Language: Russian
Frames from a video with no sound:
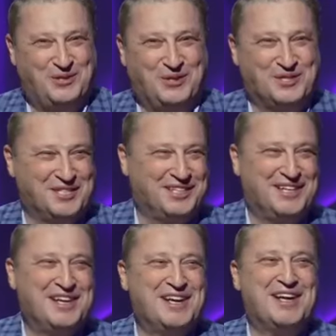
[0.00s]
тоже.
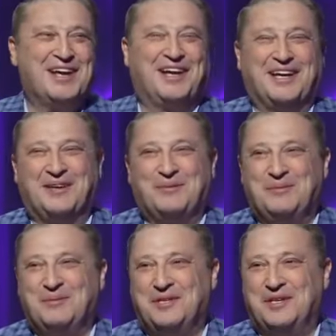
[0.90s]
Э,
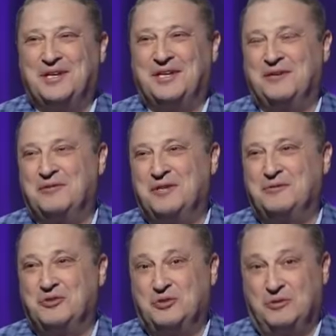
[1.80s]
я
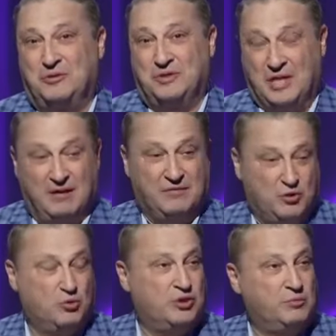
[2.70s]
говорю, что да, вы
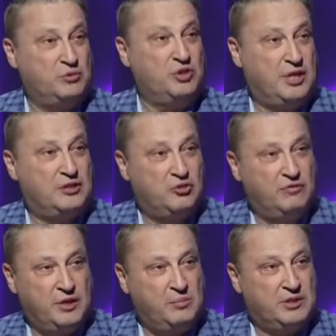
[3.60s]
хуже, получается, что вы
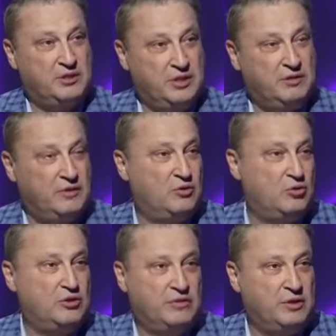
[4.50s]
крепостные, вы
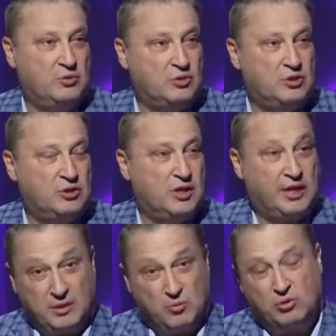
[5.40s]
хуже, вы не можете.
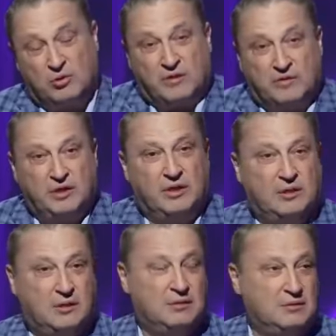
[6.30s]
Они могут, а вы нет.
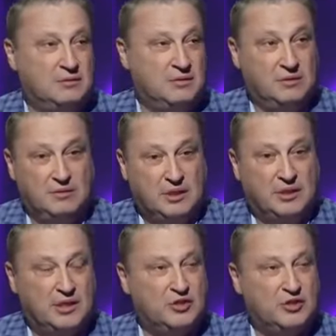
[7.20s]
И э, тогда как